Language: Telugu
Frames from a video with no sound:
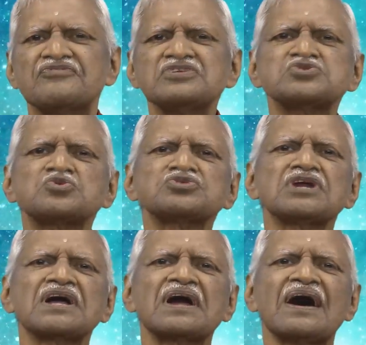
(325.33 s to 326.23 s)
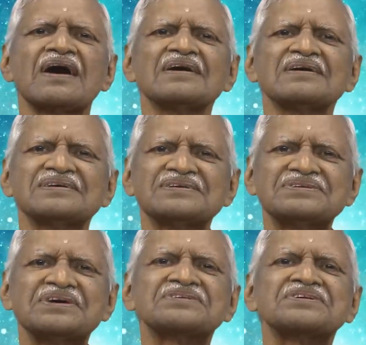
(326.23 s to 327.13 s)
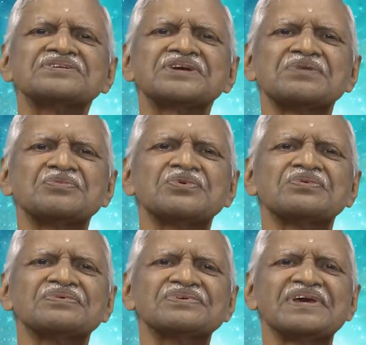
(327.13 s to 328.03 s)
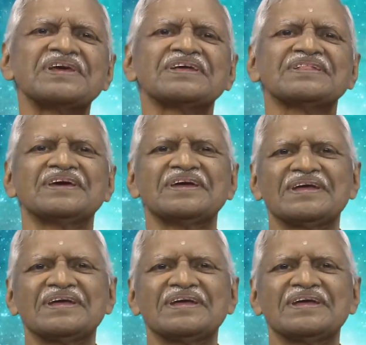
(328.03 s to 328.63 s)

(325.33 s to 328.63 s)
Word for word: విస్తృతంగా చర్చించడం జరిగింది